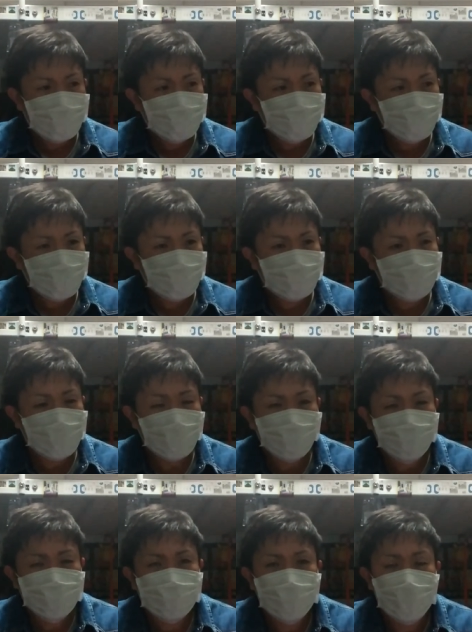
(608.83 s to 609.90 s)
そっから
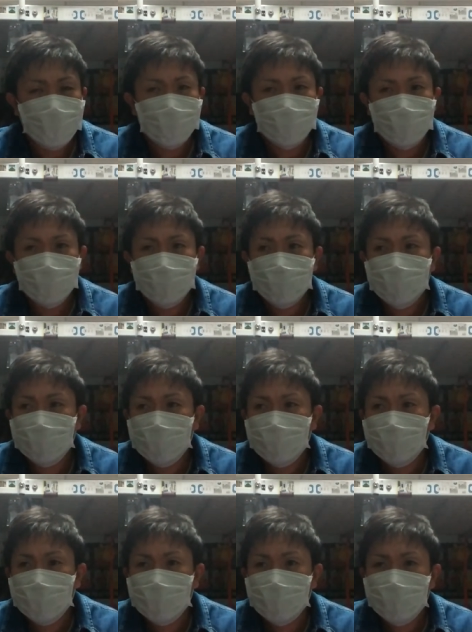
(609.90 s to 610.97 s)
のスケールで言う
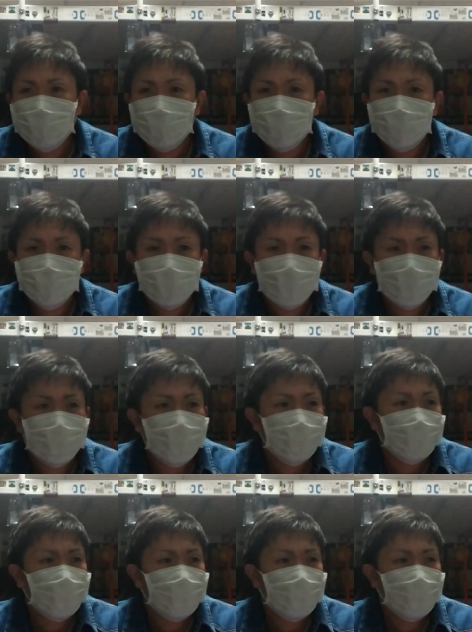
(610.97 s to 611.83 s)
と、あれだよ